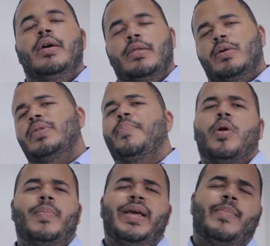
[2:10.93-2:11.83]
Não tem
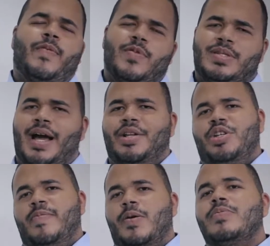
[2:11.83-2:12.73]
problema, você
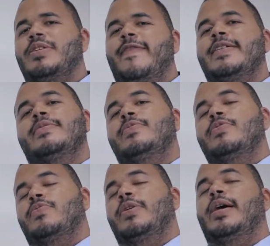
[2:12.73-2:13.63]
ativa a conservação
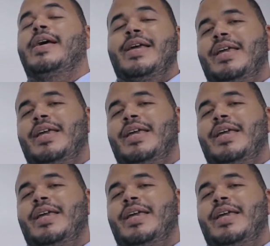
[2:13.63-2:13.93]
noturna